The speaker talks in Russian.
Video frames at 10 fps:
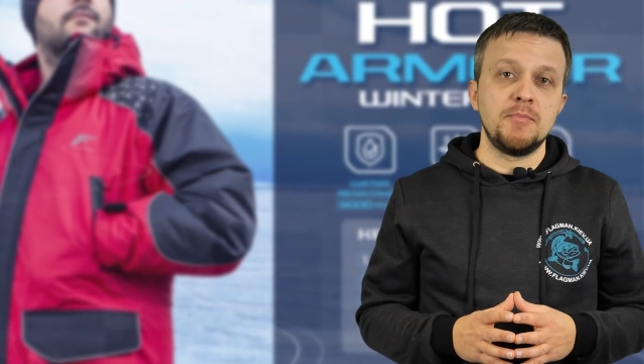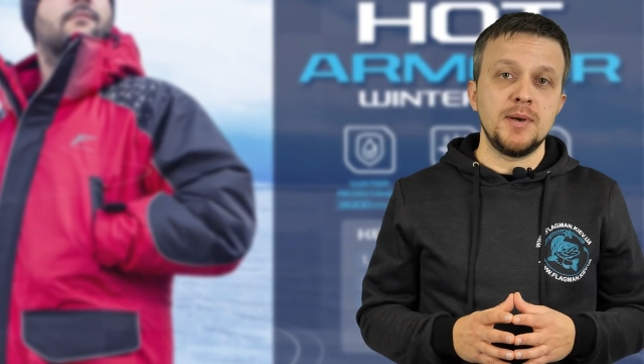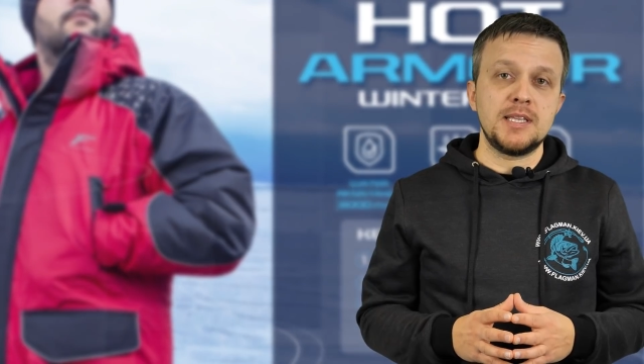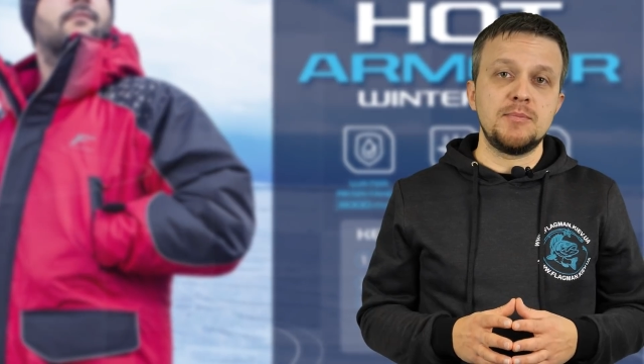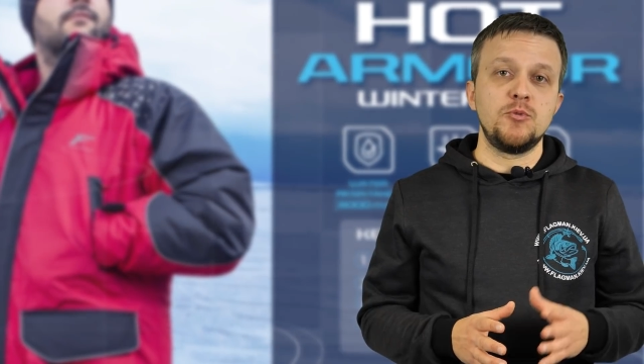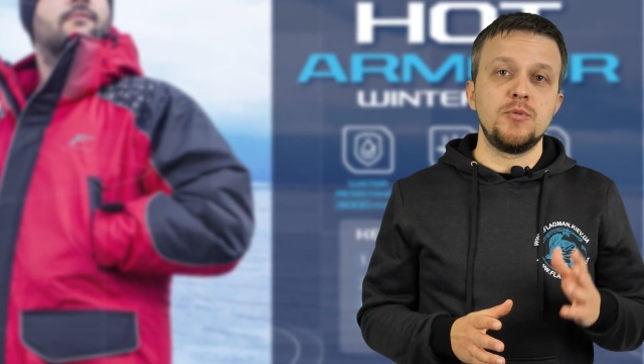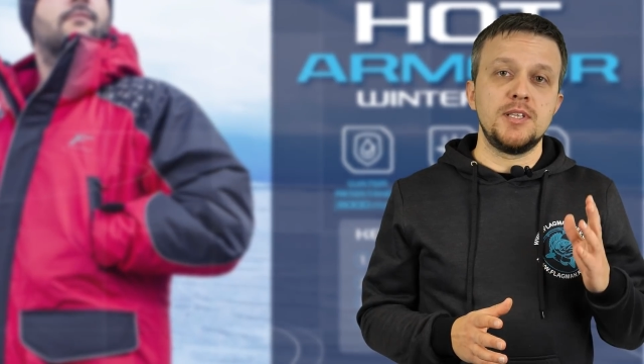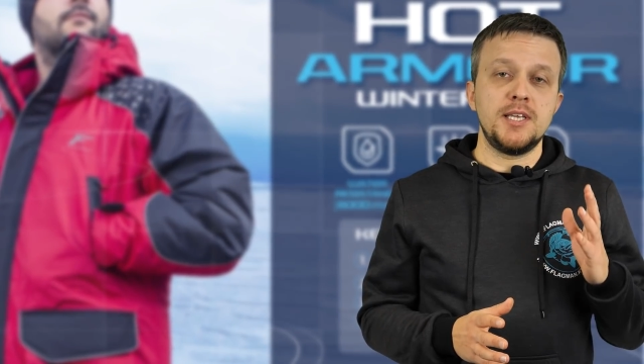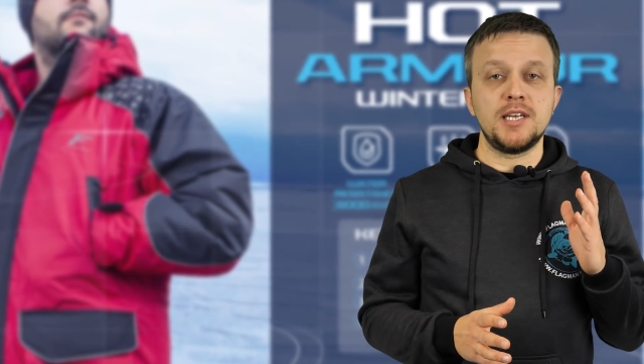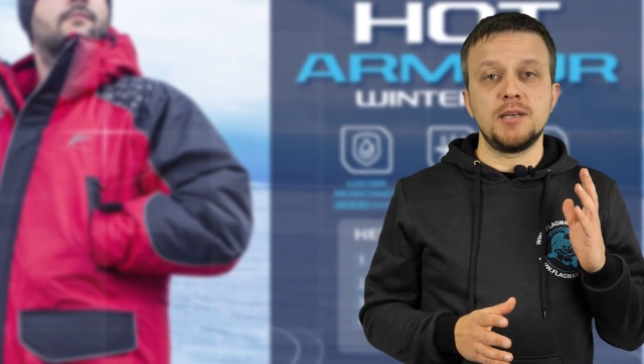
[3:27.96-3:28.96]
Поэтому
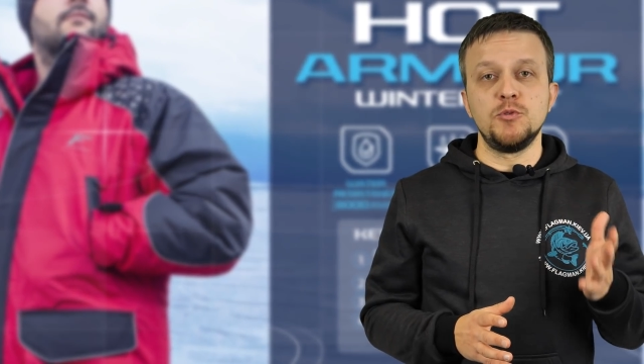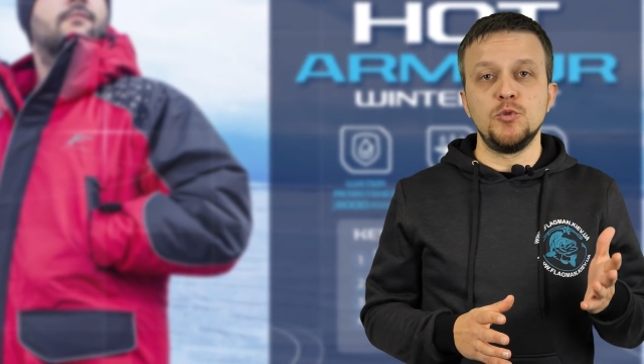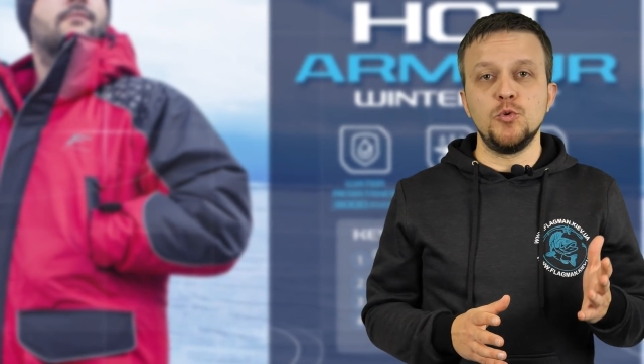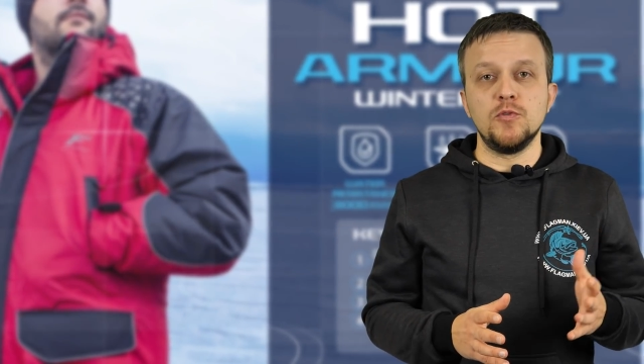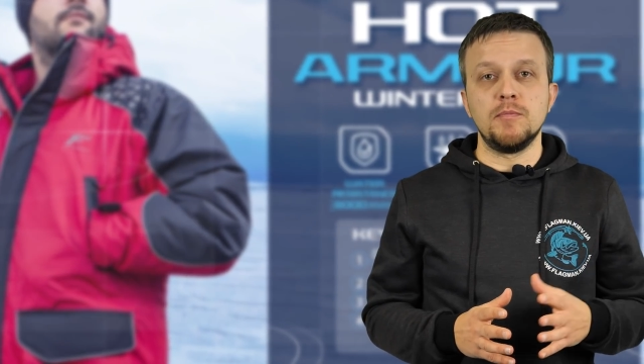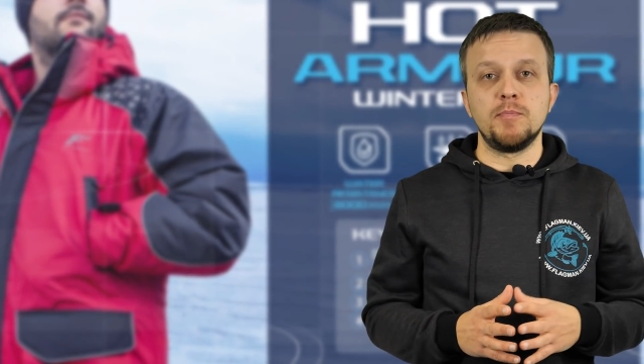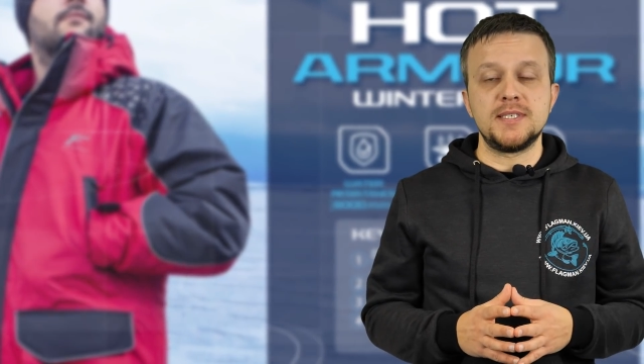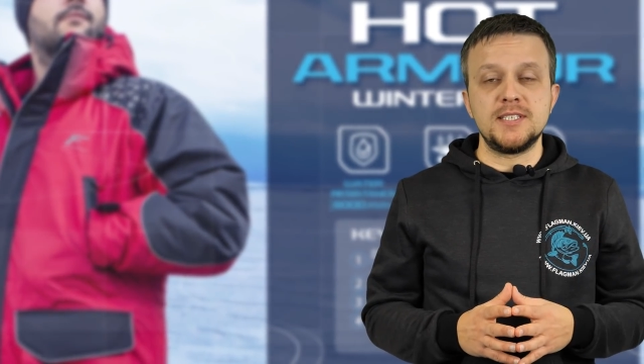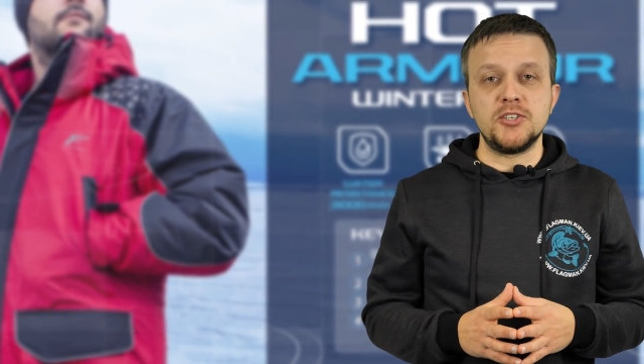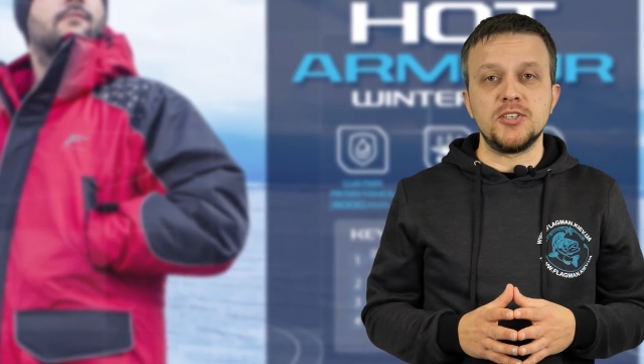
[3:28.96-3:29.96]
я рекомендую вам
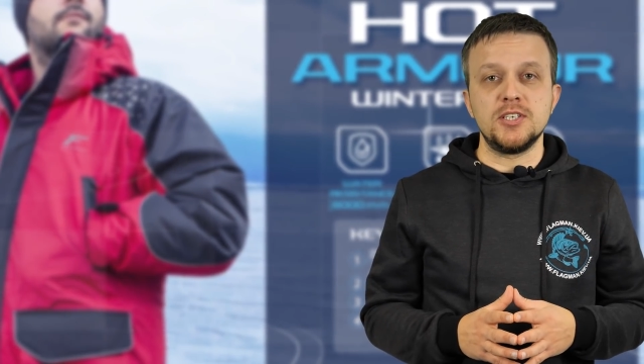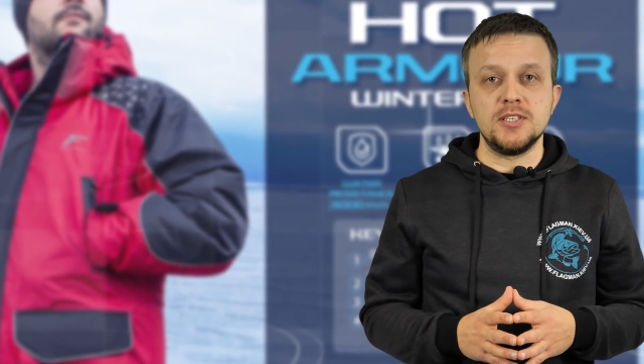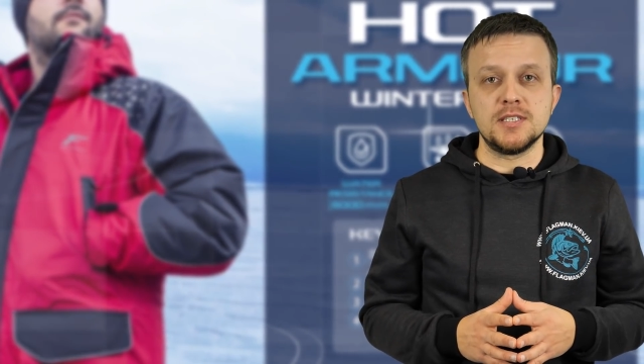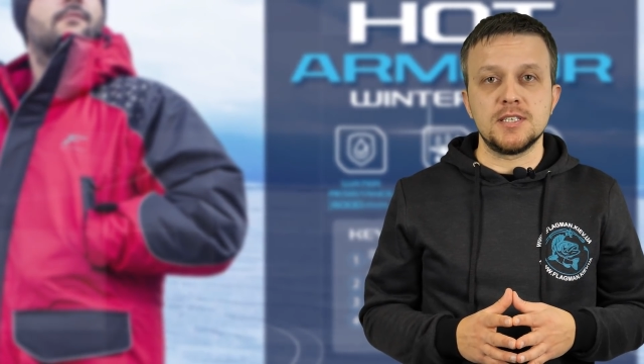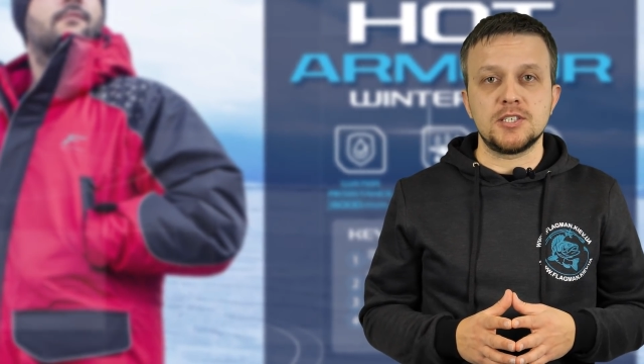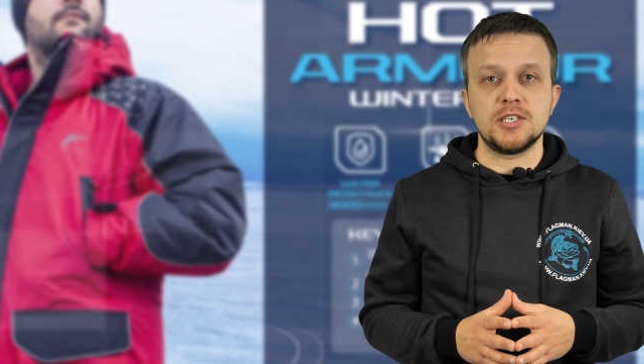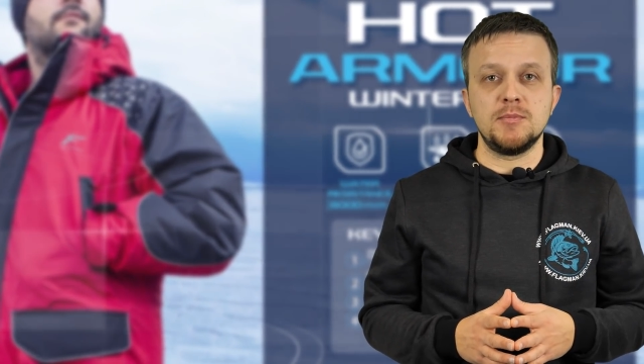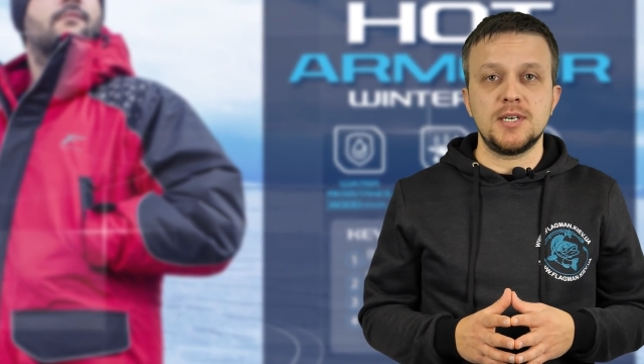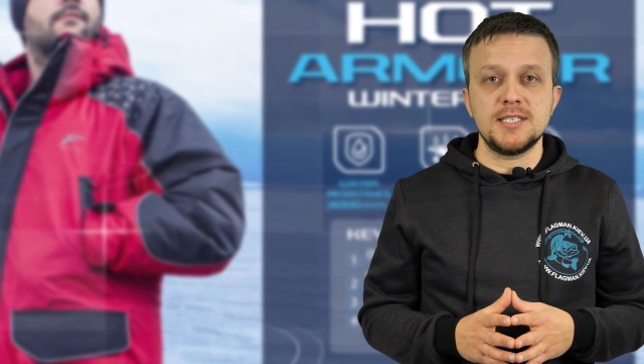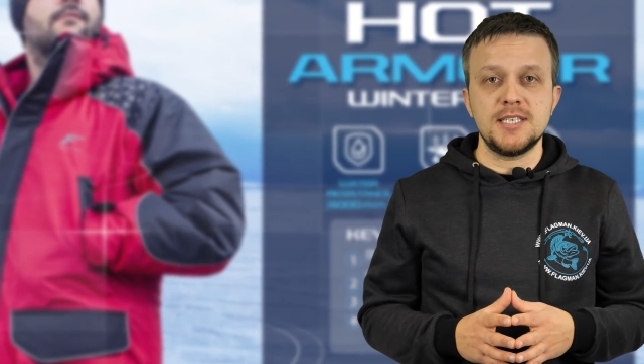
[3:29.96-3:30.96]
посетить один из наших
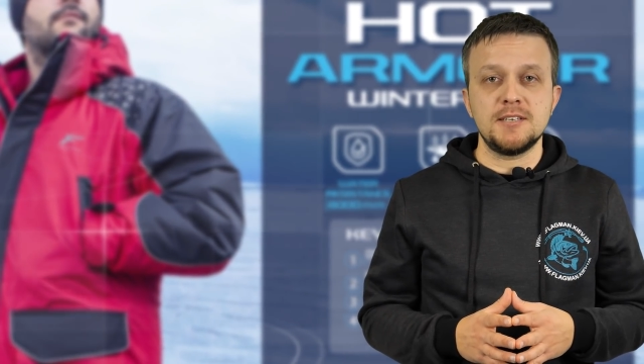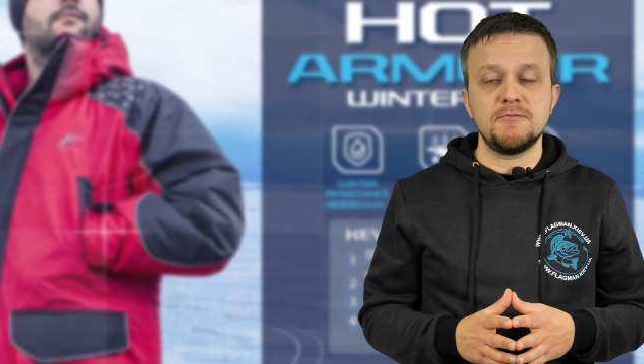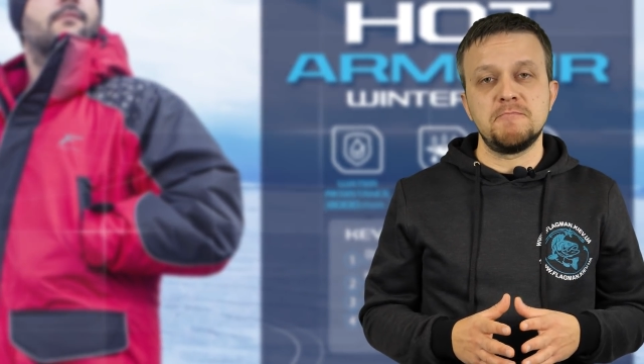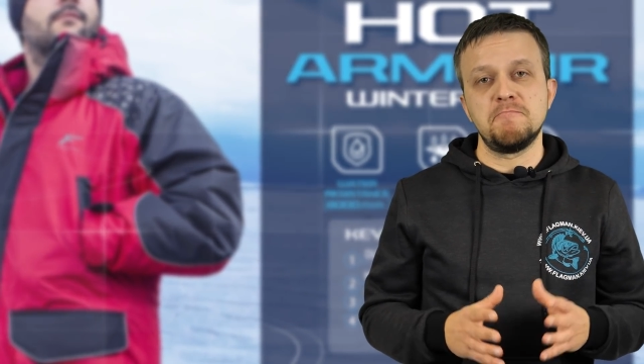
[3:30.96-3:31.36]
магазинов,